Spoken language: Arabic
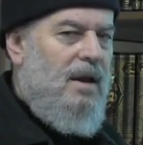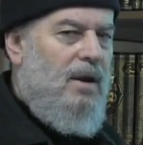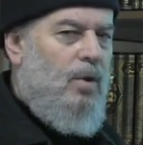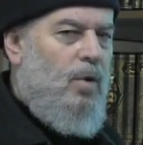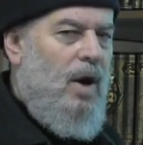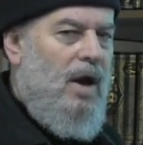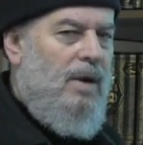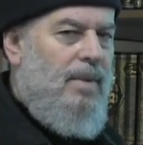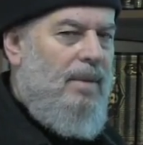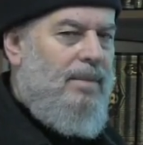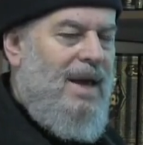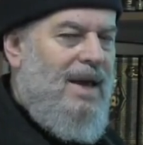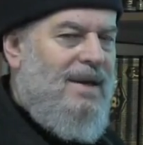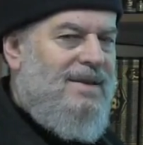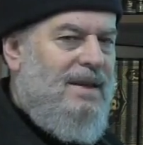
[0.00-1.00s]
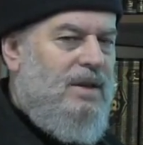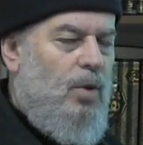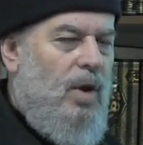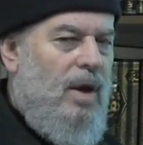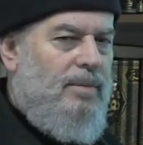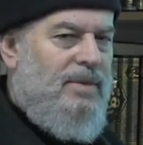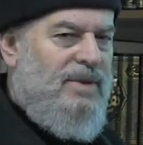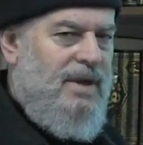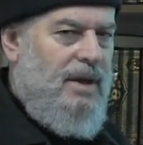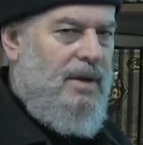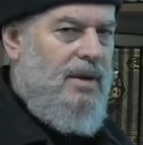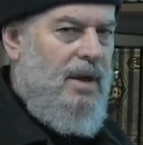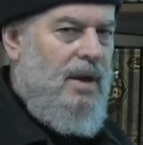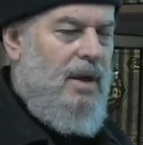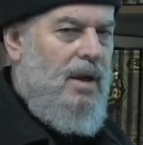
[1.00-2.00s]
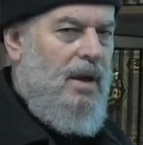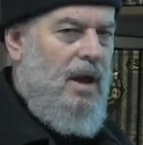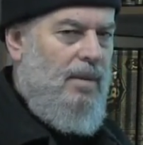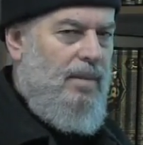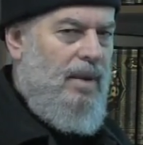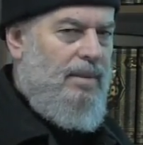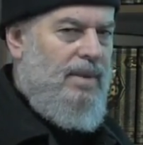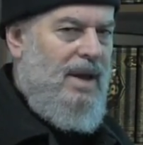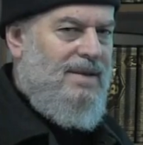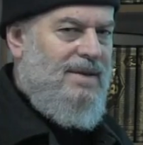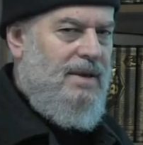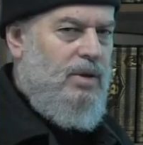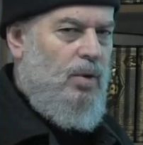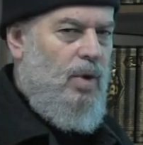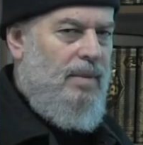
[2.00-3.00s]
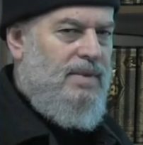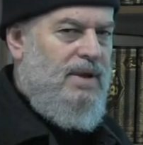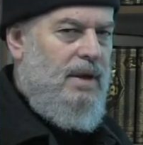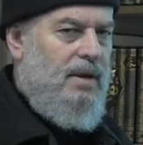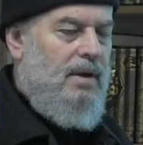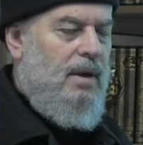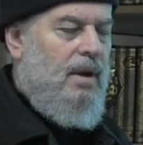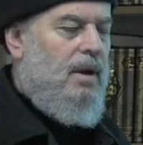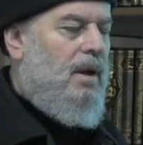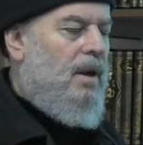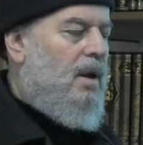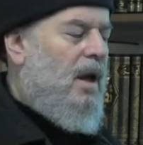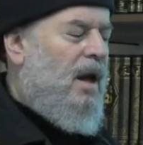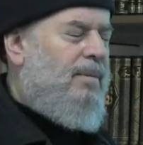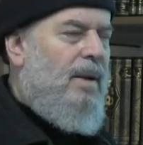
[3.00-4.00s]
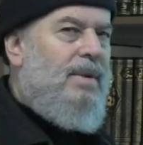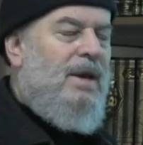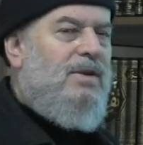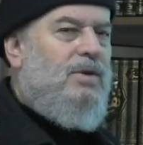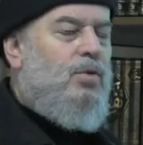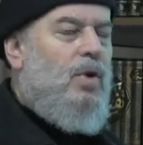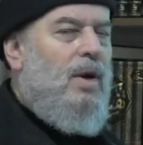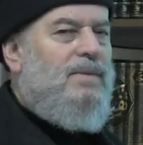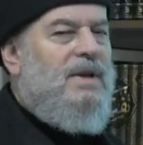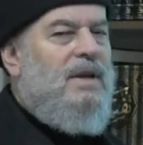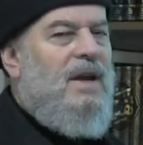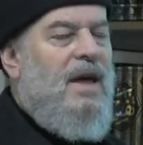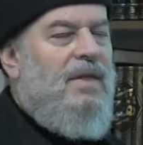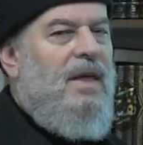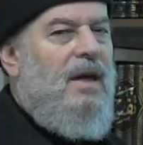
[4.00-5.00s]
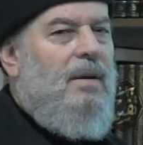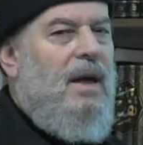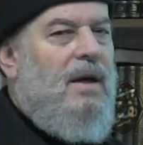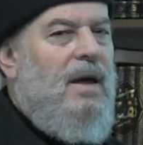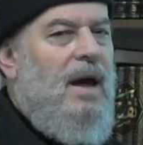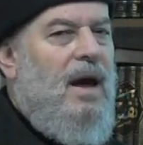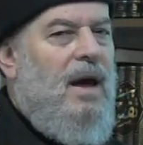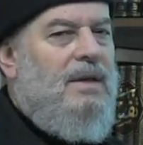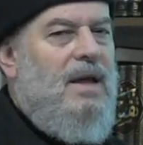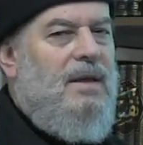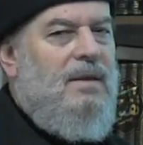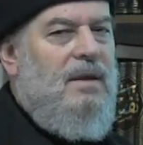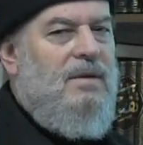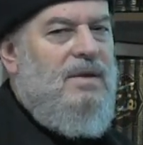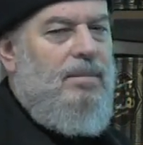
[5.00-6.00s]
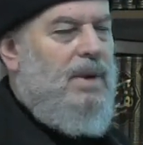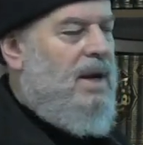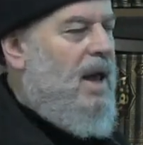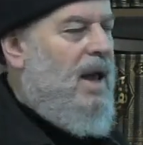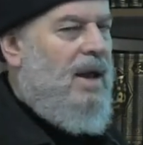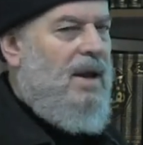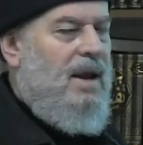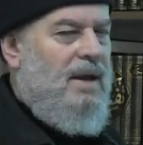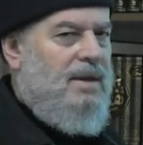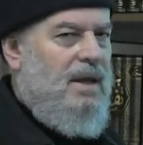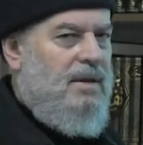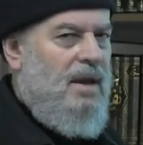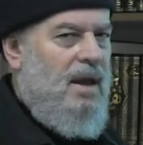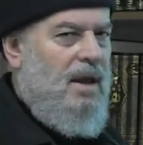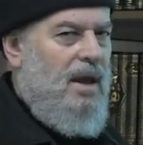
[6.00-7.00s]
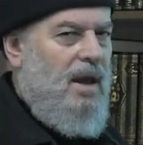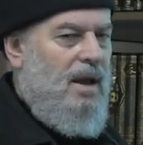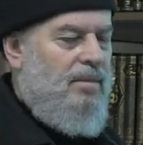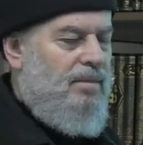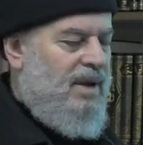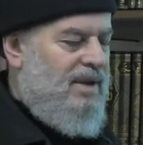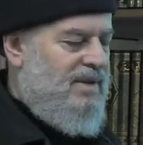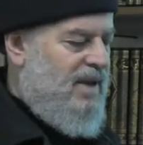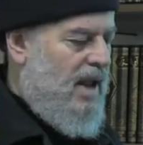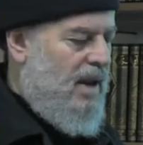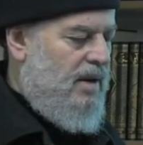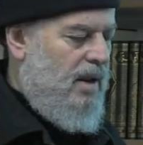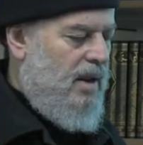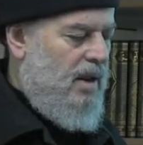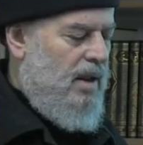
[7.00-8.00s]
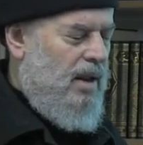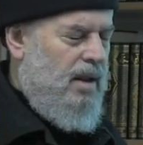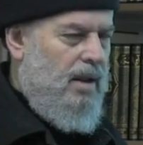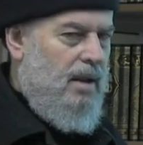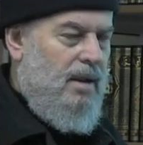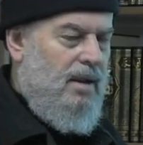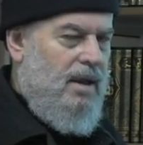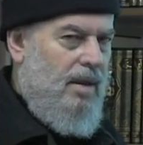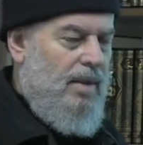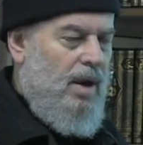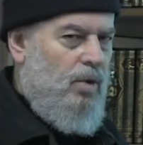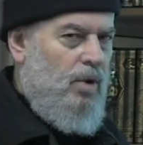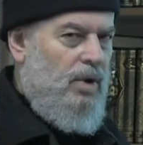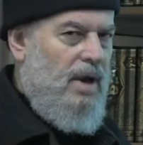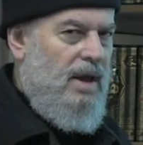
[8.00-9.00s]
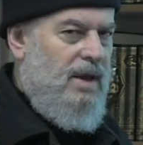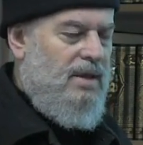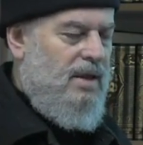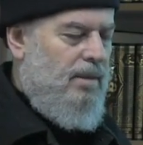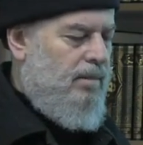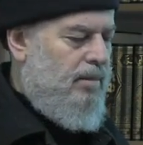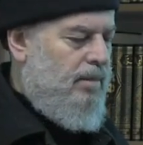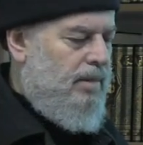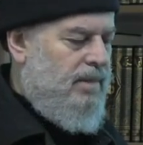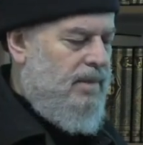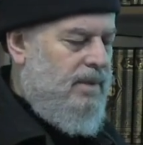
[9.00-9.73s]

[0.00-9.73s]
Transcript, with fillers: اللي هو 456 456 456 هذا عدد سميناه العدد الميزان كما قلنا يتم